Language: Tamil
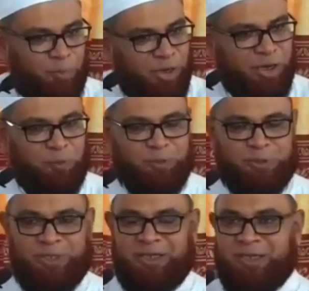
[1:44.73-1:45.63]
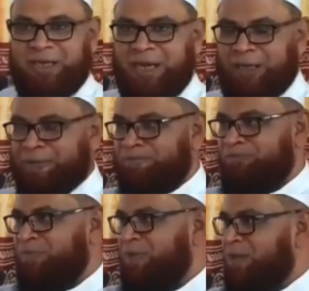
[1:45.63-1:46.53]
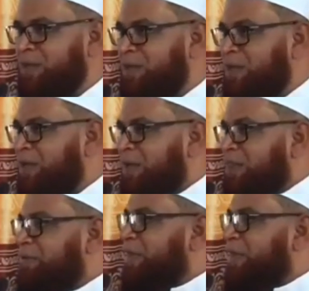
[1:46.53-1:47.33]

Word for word: முன்னறிவிப்பு செய்திருக்கிறார்கள் இந்த